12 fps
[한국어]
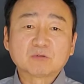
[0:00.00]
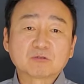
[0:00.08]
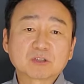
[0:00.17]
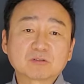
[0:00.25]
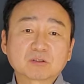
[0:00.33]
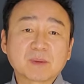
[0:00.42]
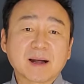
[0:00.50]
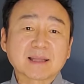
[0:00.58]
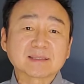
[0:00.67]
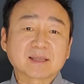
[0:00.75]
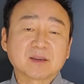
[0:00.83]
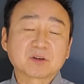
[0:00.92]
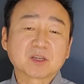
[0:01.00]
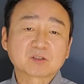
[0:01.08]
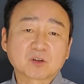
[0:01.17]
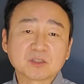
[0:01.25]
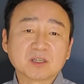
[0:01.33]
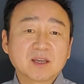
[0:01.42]
우리들도 많이
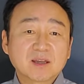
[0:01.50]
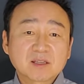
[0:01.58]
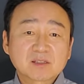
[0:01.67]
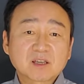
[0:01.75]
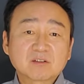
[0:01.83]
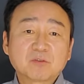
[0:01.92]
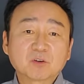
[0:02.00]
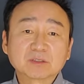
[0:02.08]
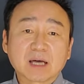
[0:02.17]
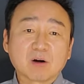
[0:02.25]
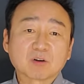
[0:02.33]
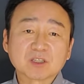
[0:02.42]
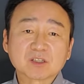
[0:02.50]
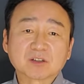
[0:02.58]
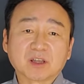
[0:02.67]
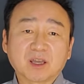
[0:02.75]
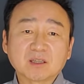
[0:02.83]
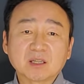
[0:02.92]
사용했죠. 이 셀폰 나오기
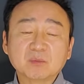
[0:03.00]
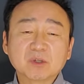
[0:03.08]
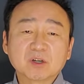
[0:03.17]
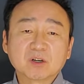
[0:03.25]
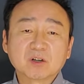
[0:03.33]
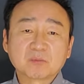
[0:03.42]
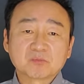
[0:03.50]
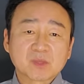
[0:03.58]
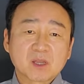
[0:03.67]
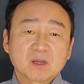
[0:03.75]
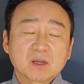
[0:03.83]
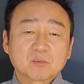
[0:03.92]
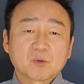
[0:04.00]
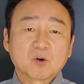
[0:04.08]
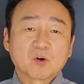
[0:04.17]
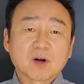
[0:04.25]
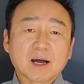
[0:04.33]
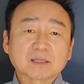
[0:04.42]
전에 일명
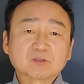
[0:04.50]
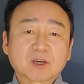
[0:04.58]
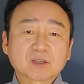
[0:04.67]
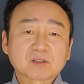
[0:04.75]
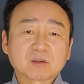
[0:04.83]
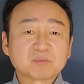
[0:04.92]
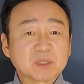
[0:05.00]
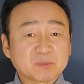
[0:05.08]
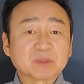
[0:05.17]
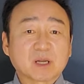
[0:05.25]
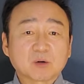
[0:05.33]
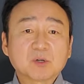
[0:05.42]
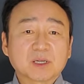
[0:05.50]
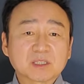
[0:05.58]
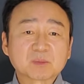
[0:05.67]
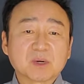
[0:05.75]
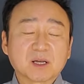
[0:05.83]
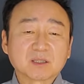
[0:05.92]
뭐 한국에서는 삐삐라고
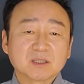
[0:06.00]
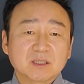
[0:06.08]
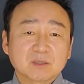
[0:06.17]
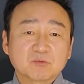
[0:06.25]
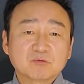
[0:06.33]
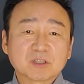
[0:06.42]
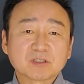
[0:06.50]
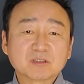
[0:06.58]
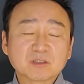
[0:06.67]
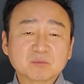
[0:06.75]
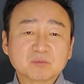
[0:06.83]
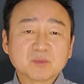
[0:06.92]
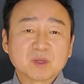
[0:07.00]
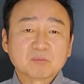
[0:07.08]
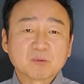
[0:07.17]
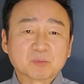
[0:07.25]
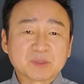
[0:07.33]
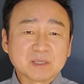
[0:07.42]
했지만 우리들은
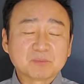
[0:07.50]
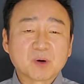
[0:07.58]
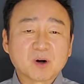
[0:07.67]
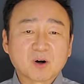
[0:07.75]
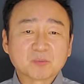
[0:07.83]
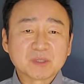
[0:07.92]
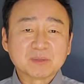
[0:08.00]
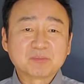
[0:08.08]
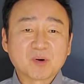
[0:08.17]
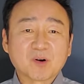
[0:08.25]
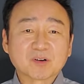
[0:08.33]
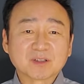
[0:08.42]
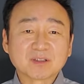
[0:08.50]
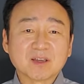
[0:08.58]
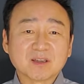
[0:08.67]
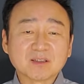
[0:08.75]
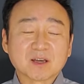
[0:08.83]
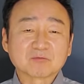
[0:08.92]
뭐 비퍼, 비퍼 그렇게
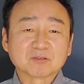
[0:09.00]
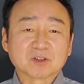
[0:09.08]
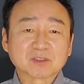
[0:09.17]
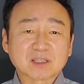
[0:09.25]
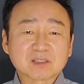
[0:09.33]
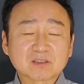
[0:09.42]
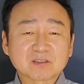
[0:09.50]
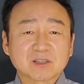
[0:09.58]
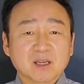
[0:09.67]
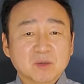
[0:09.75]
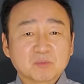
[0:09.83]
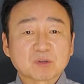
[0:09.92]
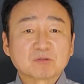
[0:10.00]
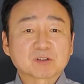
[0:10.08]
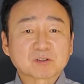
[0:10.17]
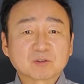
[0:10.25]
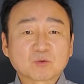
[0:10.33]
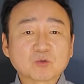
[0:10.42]
얘기했고요. 사실은
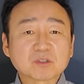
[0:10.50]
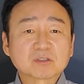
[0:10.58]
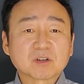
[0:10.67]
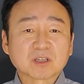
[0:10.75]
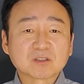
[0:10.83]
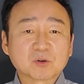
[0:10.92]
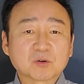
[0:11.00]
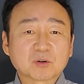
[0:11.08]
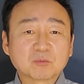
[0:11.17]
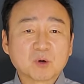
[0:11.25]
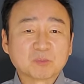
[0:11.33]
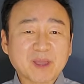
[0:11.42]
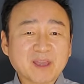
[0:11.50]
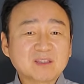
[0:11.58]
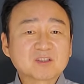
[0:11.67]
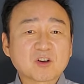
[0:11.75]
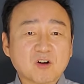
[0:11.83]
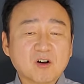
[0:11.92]
미국에서는 공식적인 용어로뭐
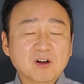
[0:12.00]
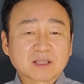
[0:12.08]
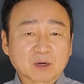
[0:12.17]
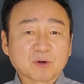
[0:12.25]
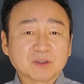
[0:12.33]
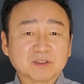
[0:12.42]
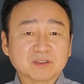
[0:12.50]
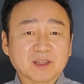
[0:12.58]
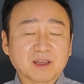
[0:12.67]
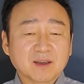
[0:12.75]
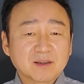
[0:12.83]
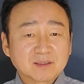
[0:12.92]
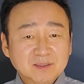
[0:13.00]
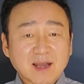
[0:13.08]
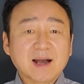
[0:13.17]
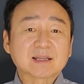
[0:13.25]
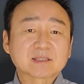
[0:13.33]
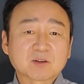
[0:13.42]
페이저라고 했는데
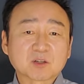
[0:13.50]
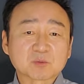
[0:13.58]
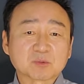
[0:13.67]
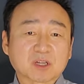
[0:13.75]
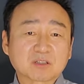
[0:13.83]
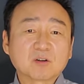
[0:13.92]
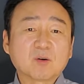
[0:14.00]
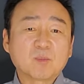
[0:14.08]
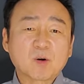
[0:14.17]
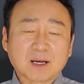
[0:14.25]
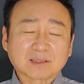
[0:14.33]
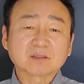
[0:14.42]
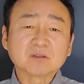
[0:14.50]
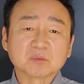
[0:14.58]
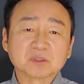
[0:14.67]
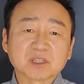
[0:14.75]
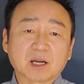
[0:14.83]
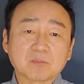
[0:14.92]
다 아실 것입니다. 그거 뭐 같은
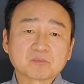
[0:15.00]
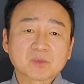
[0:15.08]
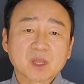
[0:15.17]
겁니다.